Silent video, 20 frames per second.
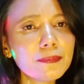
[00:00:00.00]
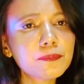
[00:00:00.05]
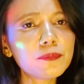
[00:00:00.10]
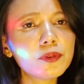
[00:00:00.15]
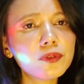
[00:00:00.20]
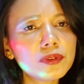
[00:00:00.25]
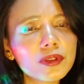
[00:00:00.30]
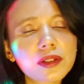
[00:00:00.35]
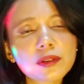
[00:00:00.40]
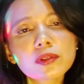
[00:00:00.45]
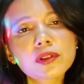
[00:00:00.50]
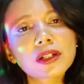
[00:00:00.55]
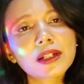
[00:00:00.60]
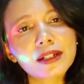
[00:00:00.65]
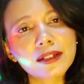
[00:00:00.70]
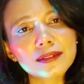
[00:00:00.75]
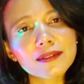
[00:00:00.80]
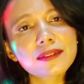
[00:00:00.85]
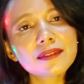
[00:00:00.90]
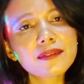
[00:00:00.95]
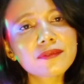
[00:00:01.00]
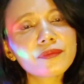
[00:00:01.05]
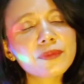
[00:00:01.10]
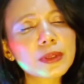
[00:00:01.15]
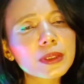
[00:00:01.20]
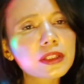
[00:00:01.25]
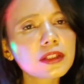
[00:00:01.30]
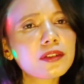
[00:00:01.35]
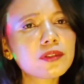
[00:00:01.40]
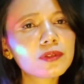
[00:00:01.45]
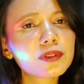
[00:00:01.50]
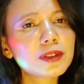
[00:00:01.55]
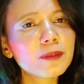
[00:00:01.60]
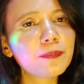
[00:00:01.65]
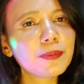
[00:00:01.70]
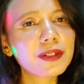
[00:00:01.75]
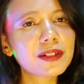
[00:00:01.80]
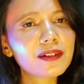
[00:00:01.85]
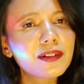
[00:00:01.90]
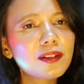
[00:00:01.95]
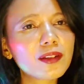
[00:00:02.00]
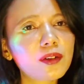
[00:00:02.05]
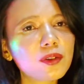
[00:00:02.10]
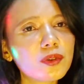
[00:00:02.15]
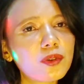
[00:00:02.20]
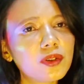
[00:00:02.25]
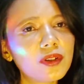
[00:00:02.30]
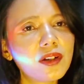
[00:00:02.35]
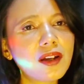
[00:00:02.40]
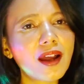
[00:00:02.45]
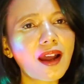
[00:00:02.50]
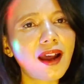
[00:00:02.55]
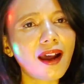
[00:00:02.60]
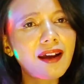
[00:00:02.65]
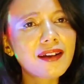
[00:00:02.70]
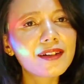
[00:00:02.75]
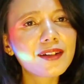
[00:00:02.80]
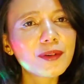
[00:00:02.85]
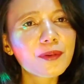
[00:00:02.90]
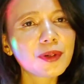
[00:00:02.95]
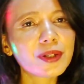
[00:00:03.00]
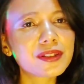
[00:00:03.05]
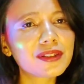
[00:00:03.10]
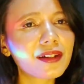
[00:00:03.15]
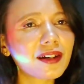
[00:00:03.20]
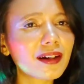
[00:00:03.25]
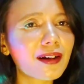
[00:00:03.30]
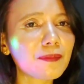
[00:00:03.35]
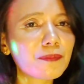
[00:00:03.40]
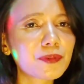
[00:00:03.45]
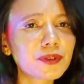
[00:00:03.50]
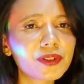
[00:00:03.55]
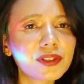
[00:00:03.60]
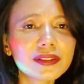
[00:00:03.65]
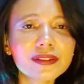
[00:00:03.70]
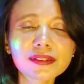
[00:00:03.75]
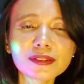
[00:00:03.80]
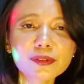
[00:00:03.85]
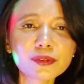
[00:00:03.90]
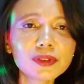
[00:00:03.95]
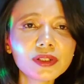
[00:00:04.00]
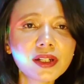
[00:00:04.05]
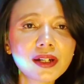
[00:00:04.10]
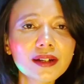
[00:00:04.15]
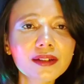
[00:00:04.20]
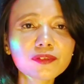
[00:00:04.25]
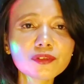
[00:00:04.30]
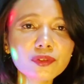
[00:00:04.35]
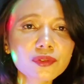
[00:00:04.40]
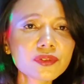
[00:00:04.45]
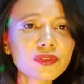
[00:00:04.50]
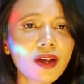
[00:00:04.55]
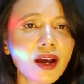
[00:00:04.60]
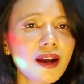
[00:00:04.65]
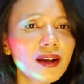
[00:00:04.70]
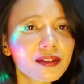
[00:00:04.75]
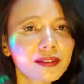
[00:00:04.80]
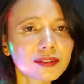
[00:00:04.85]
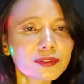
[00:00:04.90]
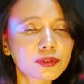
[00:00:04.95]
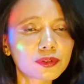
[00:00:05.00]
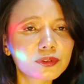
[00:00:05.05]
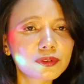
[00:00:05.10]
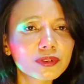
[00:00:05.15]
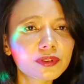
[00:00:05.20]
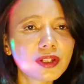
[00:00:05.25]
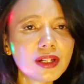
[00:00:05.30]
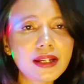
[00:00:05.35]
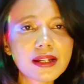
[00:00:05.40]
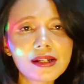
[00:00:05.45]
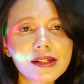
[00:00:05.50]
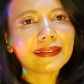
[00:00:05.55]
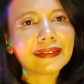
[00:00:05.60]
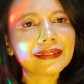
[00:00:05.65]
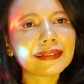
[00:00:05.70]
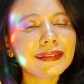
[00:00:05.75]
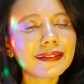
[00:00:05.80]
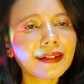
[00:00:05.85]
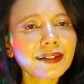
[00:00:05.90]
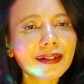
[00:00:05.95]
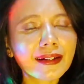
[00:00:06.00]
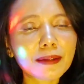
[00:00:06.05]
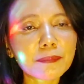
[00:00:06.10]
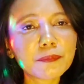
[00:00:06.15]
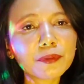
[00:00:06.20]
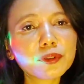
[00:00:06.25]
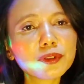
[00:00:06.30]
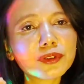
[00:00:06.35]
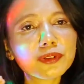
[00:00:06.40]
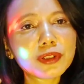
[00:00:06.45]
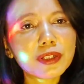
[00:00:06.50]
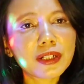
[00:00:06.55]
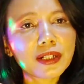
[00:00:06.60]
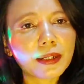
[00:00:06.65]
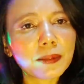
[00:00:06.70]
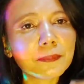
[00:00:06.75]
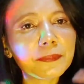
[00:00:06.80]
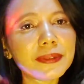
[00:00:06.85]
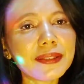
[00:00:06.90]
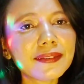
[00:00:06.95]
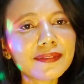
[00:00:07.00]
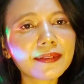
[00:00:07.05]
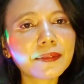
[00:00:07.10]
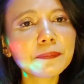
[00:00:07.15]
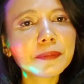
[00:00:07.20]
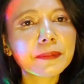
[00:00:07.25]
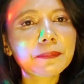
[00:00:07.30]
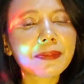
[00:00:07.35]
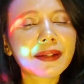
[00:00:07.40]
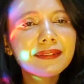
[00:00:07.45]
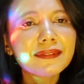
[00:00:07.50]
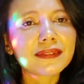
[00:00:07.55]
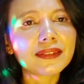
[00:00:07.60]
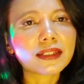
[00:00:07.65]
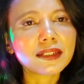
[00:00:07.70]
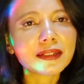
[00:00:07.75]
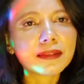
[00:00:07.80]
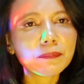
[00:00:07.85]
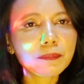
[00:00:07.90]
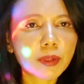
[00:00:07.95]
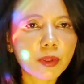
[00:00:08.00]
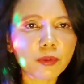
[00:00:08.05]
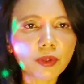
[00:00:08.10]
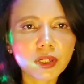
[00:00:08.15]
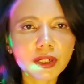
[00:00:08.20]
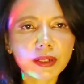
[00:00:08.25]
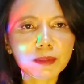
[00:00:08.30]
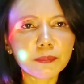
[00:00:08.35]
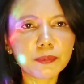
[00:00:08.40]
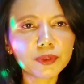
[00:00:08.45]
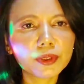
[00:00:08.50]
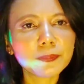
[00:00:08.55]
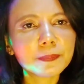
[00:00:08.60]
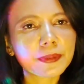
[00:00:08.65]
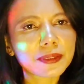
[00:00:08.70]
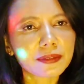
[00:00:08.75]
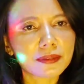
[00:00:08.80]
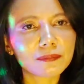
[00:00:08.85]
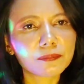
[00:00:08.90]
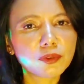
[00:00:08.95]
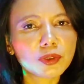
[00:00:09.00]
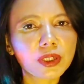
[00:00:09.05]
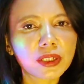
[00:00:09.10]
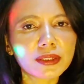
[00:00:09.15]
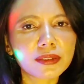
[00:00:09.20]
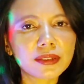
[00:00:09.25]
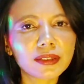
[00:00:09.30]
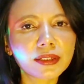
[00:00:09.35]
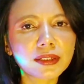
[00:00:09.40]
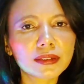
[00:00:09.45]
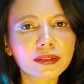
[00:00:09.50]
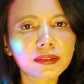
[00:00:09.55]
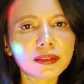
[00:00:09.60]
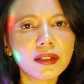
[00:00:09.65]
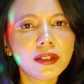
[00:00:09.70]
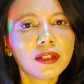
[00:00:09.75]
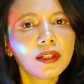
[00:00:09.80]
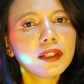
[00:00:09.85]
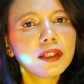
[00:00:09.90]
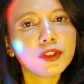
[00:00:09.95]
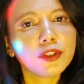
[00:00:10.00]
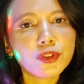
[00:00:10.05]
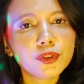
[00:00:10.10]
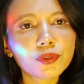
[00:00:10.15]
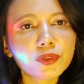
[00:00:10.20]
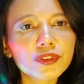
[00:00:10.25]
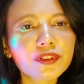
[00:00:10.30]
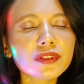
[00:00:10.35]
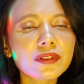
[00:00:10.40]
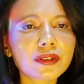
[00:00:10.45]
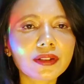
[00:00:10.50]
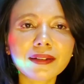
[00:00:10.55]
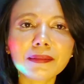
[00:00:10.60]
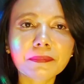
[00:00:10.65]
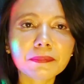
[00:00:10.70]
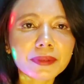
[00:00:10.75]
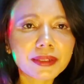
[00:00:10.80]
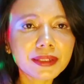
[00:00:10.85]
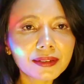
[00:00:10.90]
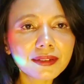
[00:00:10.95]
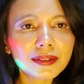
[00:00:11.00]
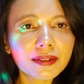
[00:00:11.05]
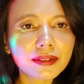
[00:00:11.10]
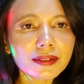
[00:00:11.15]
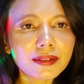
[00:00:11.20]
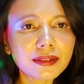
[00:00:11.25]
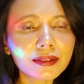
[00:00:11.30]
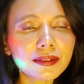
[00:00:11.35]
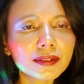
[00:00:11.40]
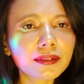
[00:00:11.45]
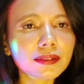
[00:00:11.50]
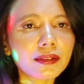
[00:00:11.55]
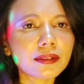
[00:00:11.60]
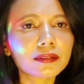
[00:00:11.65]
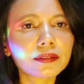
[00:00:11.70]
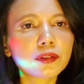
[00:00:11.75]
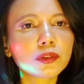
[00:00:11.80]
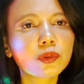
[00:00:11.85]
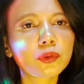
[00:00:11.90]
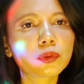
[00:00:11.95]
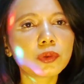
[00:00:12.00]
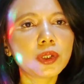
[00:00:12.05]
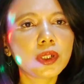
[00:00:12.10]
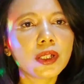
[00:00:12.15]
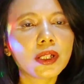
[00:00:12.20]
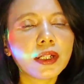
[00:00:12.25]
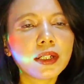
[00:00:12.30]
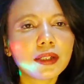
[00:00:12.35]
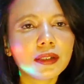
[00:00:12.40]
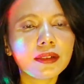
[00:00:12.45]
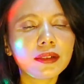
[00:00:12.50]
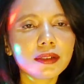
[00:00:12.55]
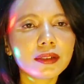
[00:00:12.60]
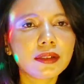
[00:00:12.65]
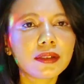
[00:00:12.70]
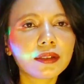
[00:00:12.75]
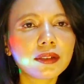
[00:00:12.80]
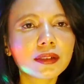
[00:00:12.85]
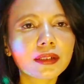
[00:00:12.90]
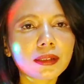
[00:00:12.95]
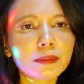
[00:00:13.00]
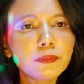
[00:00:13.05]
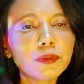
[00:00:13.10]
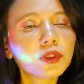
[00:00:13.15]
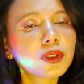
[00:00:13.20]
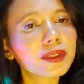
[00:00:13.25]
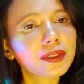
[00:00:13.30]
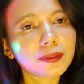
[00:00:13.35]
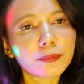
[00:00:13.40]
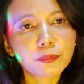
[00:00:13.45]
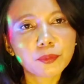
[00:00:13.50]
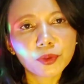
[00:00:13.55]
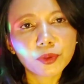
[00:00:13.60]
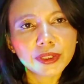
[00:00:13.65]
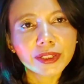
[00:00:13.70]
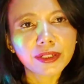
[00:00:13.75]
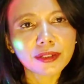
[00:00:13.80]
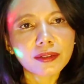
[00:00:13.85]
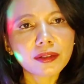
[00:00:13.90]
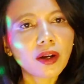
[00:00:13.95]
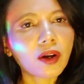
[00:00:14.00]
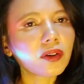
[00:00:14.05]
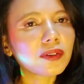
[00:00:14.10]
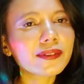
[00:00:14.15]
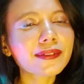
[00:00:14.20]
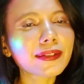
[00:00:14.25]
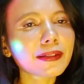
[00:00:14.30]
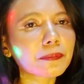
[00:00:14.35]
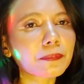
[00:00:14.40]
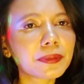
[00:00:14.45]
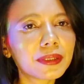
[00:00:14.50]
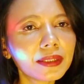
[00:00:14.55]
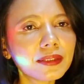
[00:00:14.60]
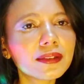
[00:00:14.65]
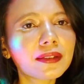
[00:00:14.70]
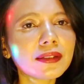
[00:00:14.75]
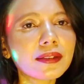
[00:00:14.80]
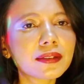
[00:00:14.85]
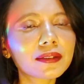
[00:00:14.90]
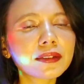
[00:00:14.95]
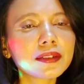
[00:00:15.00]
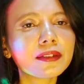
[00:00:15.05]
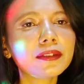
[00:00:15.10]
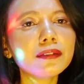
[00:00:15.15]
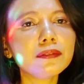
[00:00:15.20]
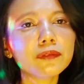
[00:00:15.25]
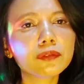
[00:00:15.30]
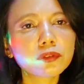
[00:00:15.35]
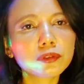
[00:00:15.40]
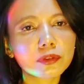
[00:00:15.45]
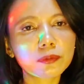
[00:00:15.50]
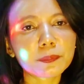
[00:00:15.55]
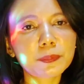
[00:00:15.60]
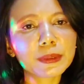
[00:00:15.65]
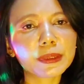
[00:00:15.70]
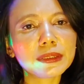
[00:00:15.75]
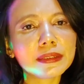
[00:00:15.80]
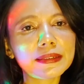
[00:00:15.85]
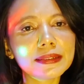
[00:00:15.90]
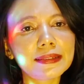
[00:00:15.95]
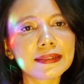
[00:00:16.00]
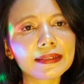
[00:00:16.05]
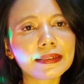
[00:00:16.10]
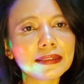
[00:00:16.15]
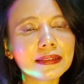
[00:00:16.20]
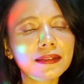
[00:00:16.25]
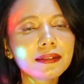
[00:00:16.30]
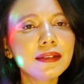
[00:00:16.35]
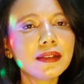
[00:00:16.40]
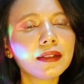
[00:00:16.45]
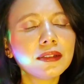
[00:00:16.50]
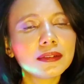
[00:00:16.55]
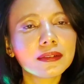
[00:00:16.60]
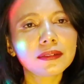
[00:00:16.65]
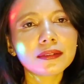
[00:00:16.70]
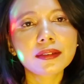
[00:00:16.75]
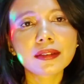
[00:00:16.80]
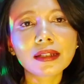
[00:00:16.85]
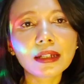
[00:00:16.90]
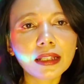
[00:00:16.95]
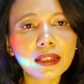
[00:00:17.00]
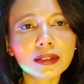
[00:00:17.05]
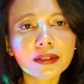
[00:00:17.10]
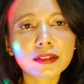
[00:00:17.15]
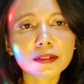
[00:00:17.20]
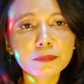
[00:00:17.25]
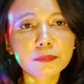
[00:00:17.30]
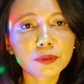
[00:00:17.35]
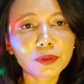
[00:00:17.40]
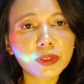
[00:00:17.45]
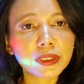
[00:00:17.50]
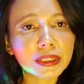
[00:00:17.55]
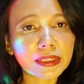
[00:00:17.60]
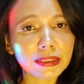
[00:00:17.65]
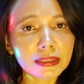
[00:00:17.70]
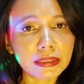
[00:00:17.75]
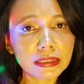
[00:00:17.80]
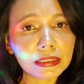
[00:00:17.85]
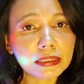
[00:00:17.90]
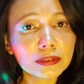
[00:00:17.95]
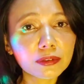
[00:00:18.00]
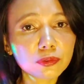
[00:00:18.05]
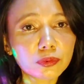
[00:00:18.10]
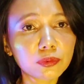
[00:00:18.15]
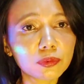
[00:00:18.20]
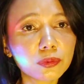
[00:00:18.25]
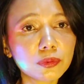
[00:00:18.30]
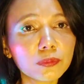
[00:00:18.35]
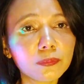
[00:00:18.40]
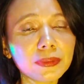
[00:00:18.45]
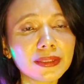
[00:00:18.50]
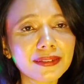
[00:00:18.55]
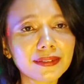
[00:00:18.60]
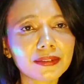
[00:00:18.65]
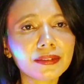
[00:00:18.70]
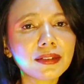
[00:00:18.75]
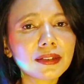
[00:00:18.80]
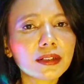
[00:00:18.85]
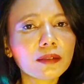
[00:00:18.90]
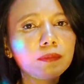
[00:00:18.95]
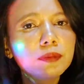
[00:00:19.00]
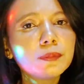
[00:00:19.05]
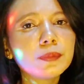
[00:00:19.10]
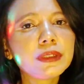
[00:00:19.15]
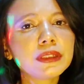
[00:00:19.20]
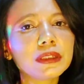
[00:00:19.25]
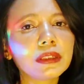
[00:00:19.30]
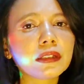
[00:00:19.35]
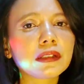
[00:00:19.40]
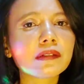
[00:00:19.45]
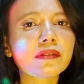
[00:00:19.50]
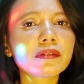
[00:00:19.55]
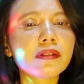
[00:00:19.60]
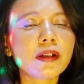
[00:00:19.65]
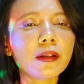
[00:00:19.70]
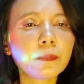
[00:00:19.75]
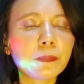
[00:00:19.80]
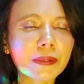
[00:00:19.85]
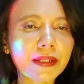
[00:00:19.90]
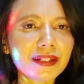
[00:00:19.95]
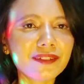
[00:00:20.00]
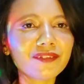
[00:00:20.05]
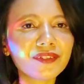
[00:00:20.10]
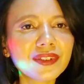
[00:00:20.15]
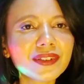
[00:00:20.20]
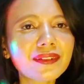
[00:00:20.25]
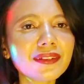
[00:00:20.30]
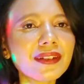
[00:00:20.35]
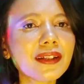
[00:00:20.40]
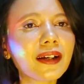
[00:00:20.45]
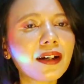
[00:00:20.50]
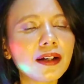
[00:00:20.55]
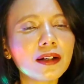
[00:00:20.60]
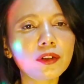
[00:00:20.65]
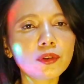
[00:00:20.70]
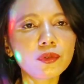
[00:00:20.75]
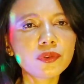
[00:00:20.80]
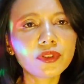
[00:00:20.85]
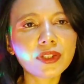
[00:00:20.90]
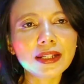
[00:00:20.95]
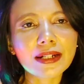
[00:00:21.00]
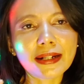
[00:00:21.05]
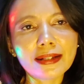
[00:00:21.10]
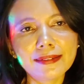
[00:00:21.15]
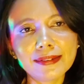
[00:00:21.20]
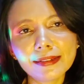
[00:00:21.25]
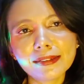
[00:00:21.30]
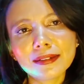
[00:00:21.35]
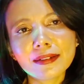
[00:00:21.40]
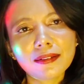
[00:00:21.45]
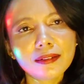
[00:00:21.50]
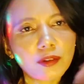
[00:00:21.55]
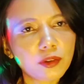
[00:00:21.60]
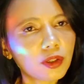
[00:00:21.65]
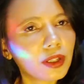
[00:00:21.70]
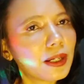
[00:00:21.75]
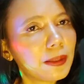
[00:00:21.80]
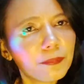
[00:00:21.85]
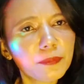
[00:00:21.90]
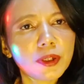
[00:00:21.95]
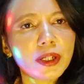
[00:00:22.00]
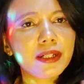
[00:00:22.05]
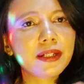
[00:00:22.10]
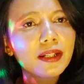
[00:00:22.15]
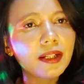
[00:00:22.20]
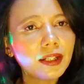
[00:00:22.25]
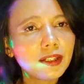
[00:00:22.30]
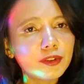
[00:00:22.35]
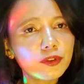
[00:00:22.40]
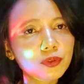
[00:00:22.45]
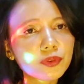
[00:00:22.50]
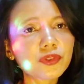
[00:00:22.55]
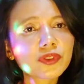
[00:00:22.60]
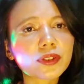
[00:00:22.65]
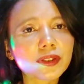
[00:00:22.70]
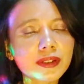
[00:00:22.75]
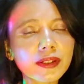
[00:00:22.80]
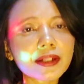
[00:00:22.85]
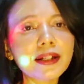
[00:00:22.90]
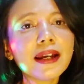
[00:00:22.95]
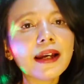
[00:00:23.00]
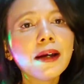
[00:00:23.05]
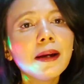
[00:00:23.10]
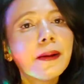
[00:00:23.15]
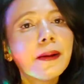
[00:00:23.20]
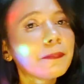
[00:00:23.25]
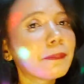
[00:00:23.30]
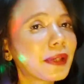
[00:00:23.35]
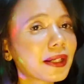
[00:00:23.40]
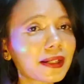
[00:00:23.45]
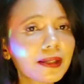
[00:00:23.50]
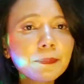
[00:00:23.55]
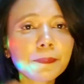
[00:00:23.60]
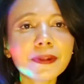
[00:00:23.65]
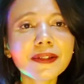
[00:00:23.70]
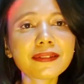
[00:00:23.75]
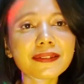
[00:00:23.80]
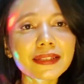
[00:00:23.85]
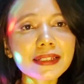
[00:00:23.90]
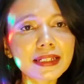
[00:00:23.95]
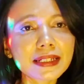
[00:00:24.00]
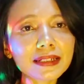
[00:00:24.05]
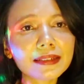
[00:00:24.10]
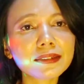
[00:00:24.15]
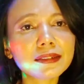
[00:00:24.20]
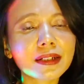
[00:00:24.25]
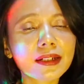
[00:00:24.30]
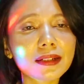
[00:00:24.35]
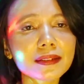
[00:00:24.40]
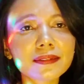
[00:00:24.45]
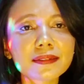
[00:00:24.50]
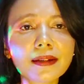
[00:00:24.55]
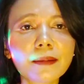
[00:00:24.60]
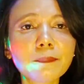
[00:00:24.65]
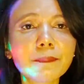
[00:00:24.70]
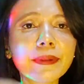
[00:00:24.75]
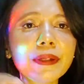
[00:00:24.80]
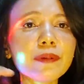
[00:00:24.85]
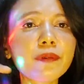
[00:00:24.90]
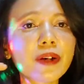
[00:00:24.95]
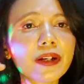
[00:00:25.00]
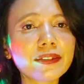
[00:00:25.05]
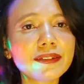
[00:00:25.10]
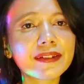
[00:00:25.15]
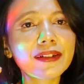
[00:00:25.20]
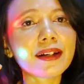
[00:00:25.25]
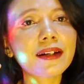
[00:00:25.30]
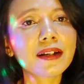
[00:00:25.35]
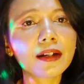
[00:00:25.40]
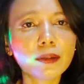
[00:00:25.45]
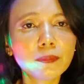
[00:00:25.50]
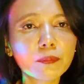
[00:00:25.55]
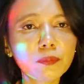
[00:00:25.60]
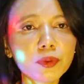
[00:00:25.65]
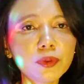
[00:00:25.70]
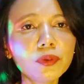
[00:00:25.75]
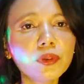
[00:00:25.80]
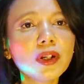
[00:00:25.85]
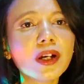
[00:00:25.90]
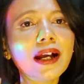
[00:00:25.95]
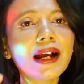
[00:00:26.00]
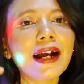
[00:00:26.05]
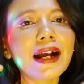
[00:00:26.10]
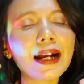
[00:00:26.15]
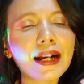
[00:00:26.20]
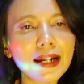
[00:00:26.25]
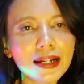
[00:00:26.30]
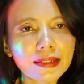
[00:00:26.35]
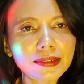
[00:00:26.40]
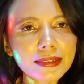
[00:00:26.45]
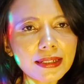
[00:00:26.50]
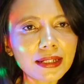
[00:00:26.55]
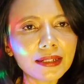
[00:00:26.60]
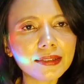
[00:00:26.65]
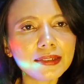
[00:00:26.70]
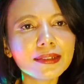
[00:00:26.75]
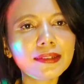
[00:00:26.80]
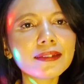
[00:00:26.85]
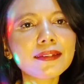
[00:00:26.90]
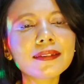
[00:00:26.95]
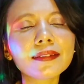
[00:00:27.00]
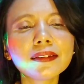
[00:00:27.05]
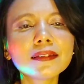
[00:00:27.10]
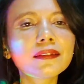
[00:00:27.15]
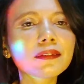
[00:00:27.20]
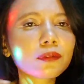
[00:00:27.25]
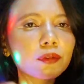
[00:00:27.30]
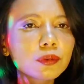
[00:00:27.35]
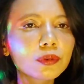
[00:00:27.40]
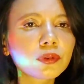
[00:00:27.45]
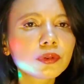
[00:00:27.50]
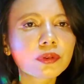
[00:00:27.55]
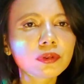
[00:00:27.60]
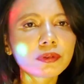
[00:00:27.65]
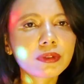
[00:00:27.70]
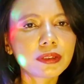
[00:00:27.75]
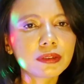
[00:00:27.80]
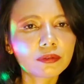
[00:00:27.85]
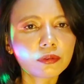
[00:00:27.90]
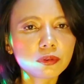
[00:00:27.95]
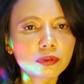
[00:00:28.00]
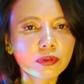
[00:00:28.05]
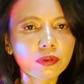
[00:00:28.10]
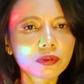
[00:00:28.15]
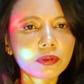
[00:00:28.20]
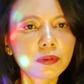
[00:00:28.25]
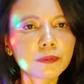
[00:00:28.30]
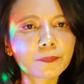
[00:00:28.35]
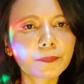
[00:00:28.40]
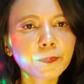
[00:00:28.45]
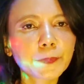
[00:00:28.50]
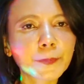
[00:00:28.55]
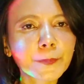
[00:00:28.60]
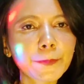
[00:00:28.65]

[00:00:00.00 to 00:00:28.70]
kamu, lakukan aja seperti itu. Tapi kalau ada wajah kamu di situ ya susah gitu ya kamu tuh nggak bisa memastikan bahwa kamu dipertemukan dengan user yang benar atau uh, kamu ketemu dengan host yang benar. Jadi untuk menjaga segala kemungkinan itu, misalnya kamu bicara soal privacy ya aku saranin kalau kamu adalah user, maka pastikan jangan sampai wajah kamu ada di situ gitu